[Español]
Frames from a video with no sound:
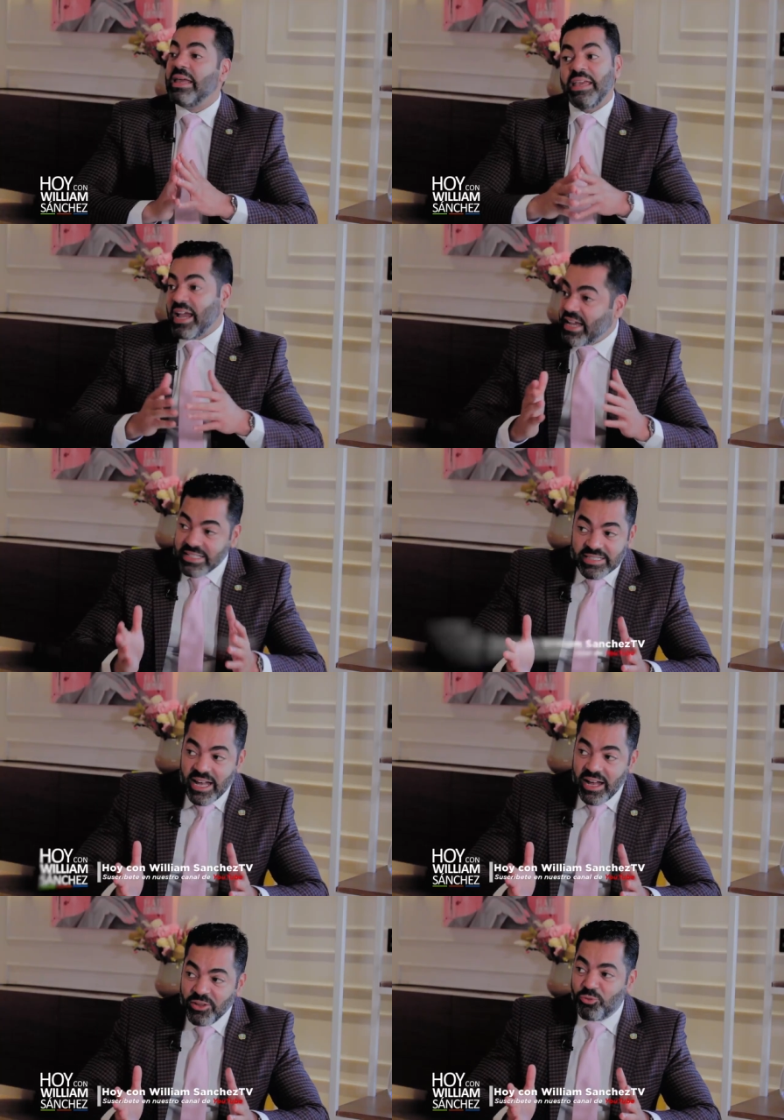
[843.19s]
Y en
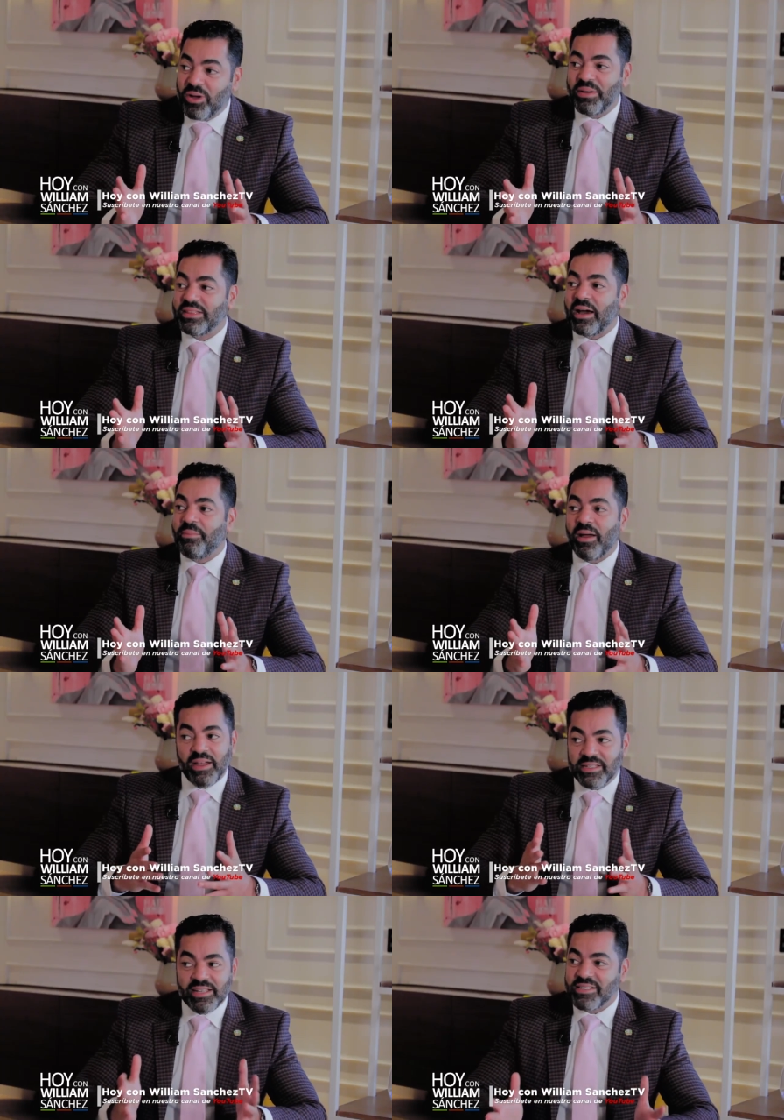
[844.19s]
esta nueva etapa, en
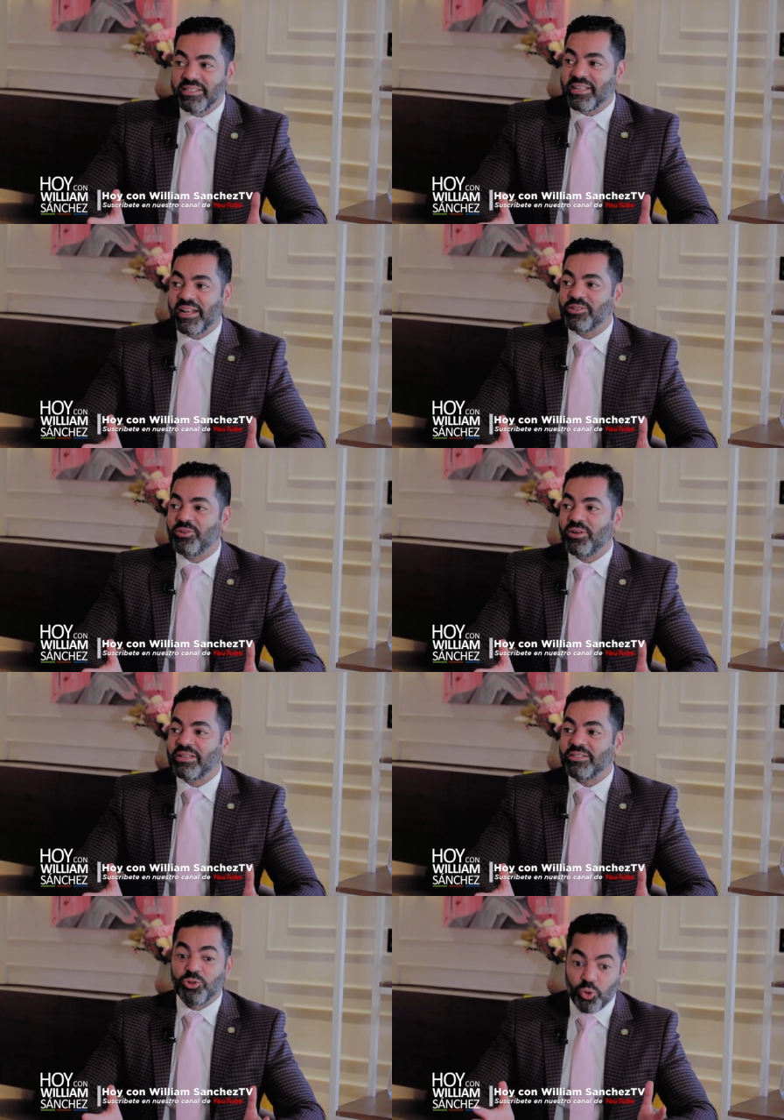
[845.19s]
estas
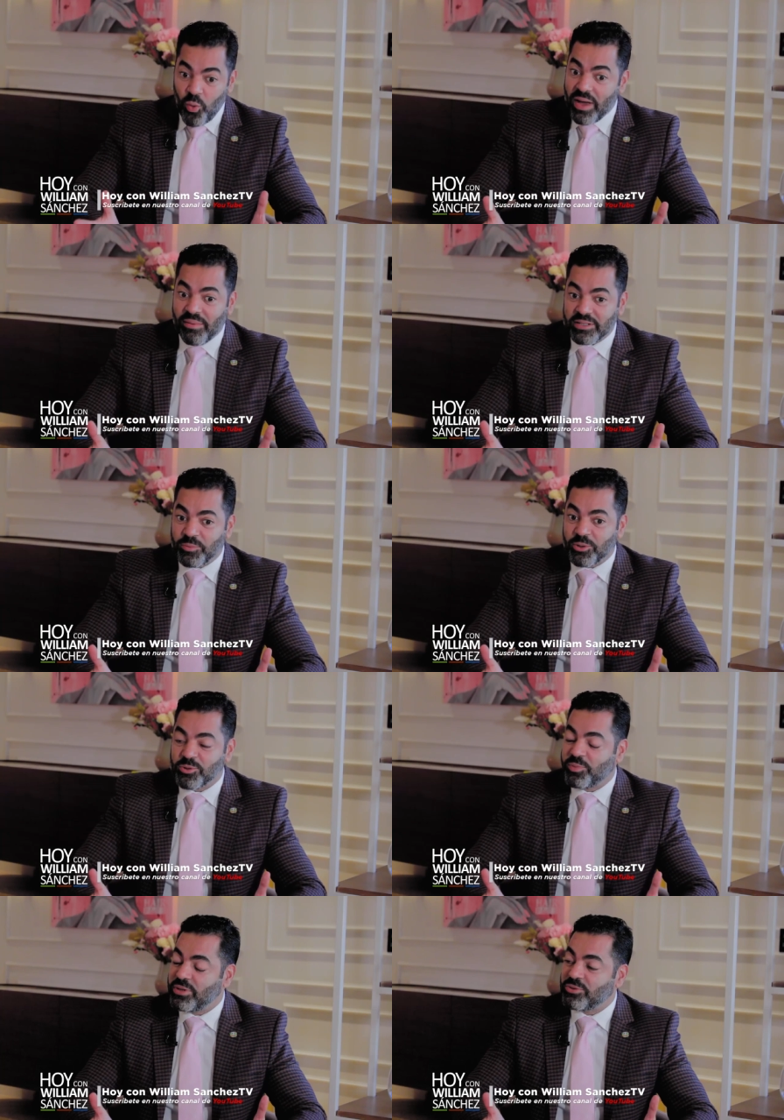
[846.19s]
instalaciones nuevas, por
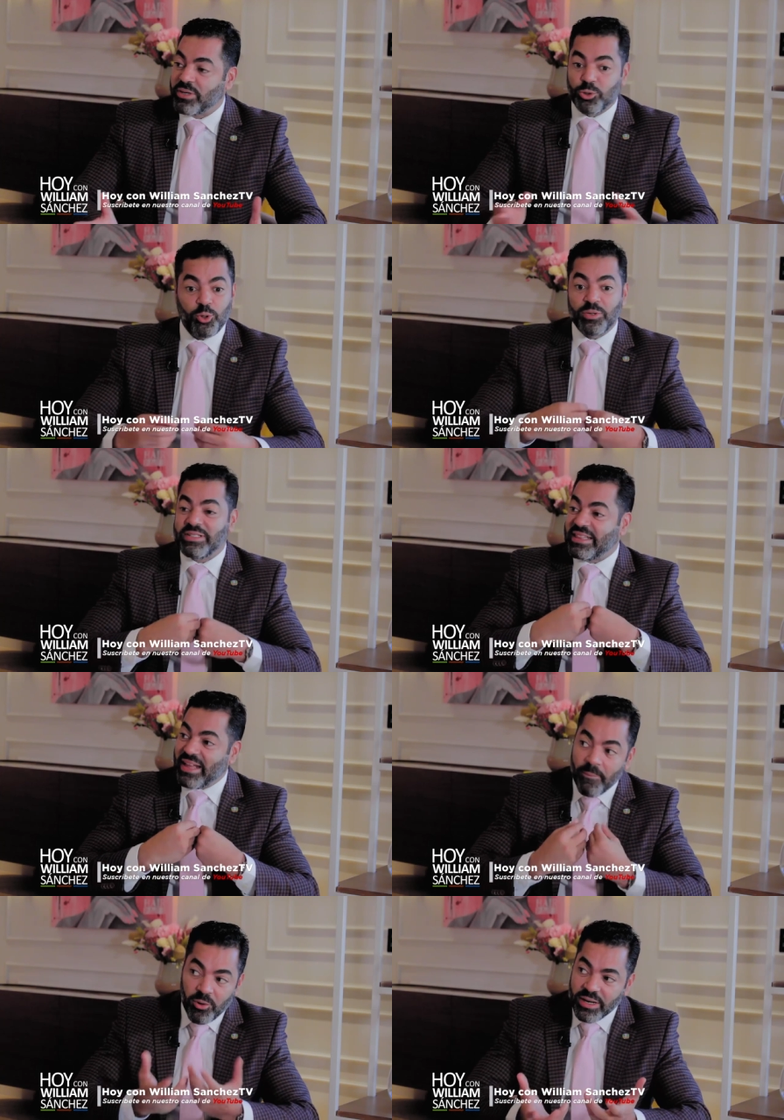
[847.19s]
supuesto que todo está
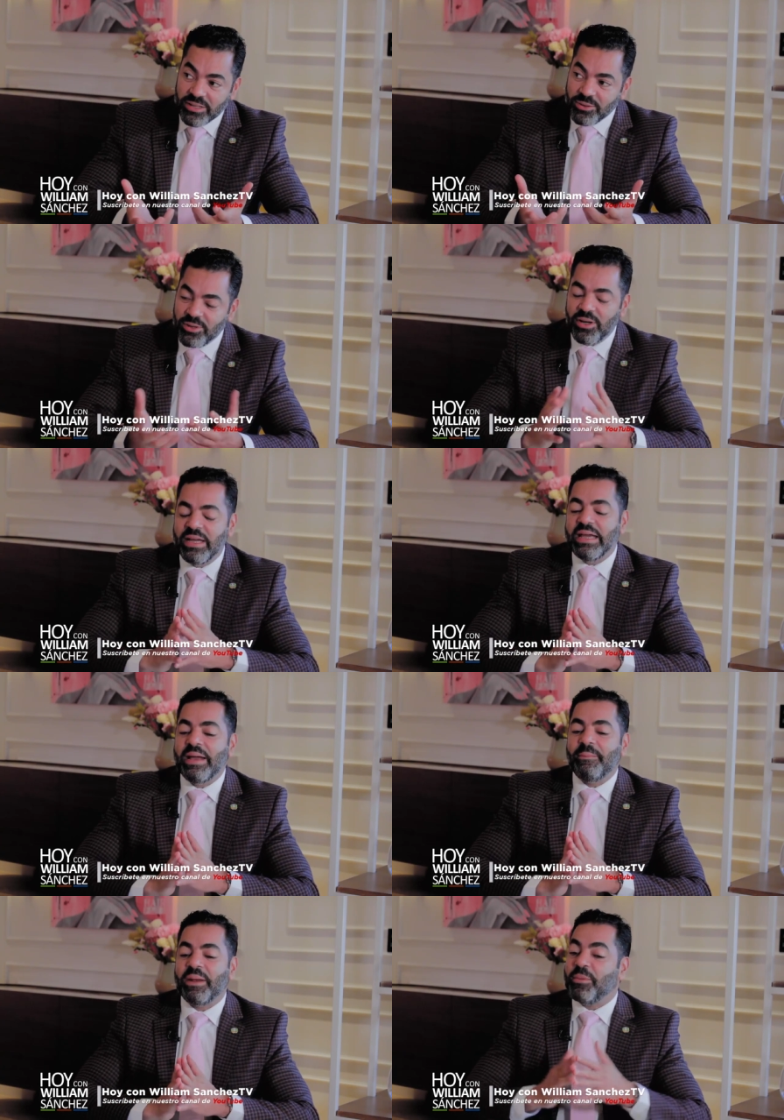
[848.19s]
tan bonito,
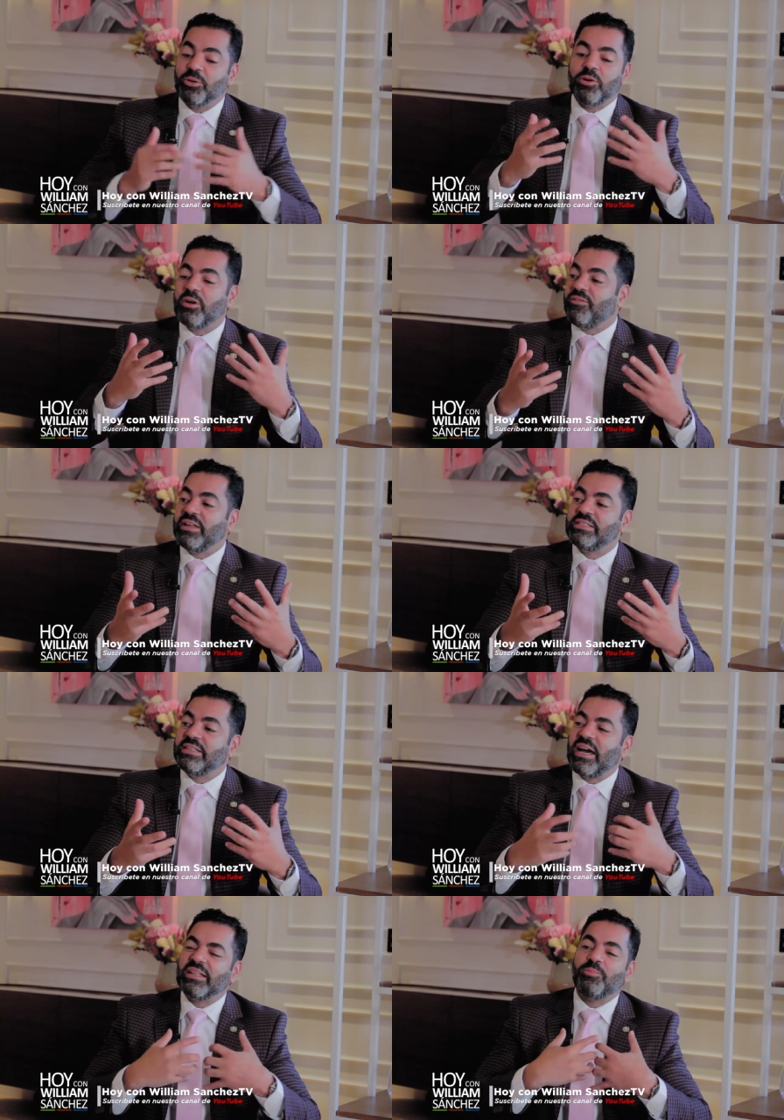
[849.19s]
primero tengo que
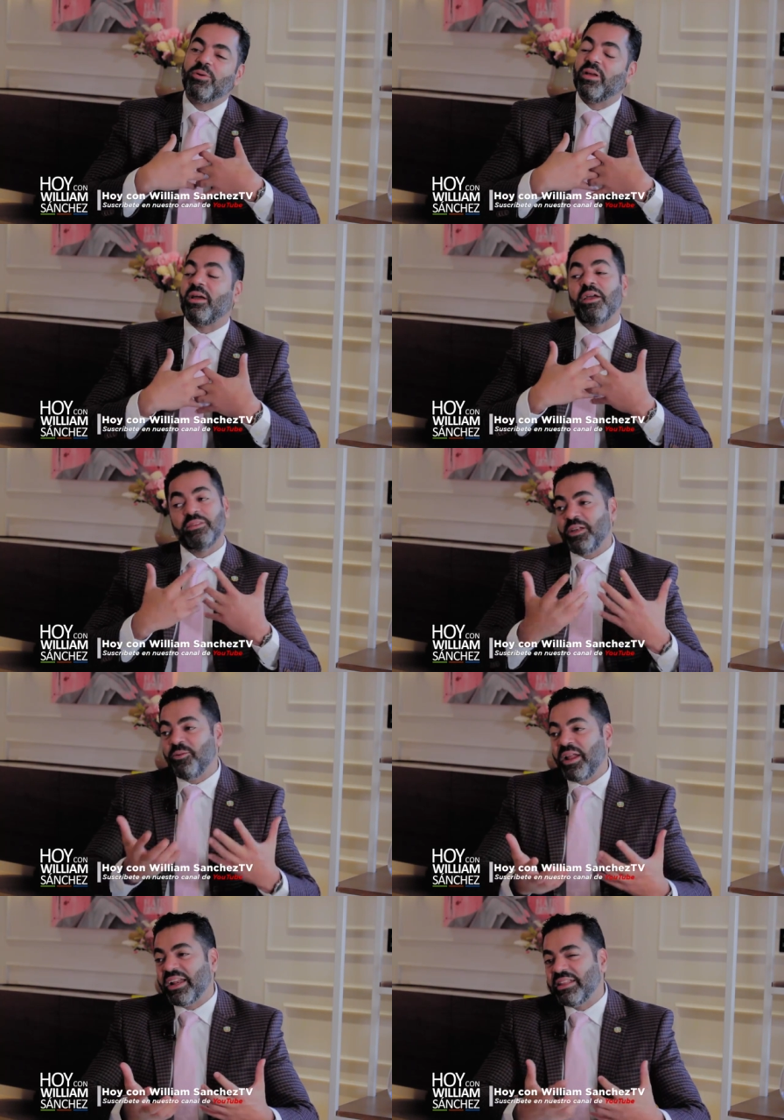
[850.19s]
felicitarte porque tiene
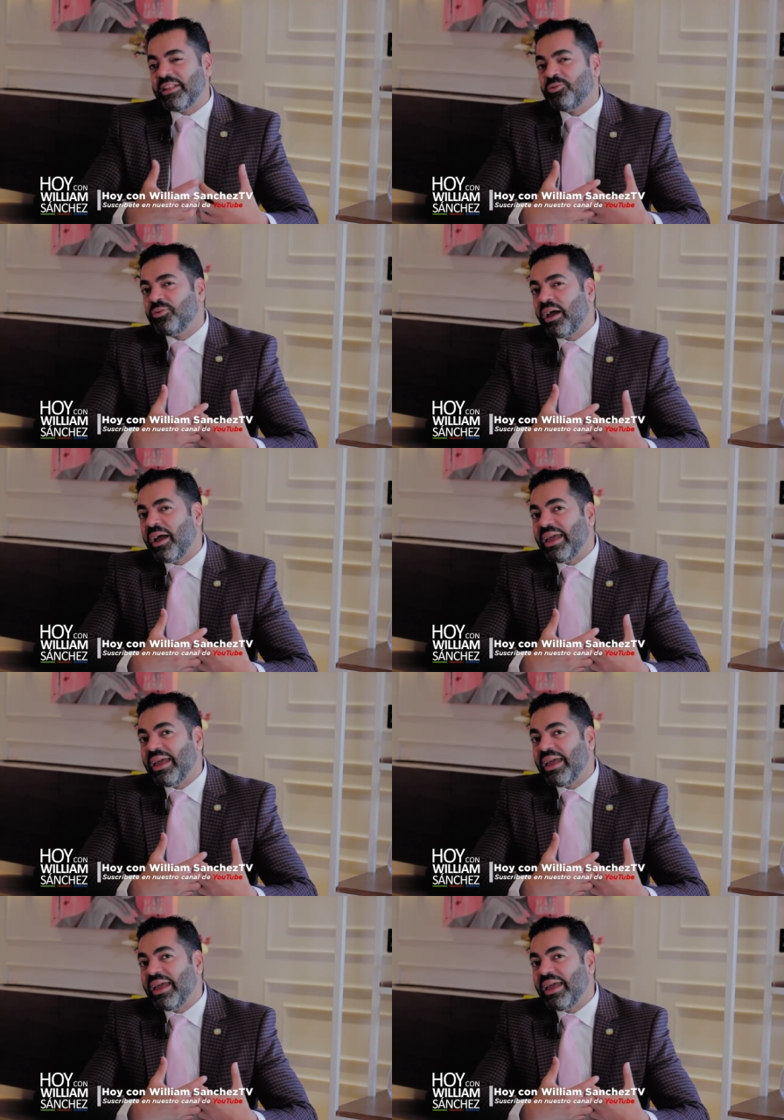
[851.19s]
una arquitectura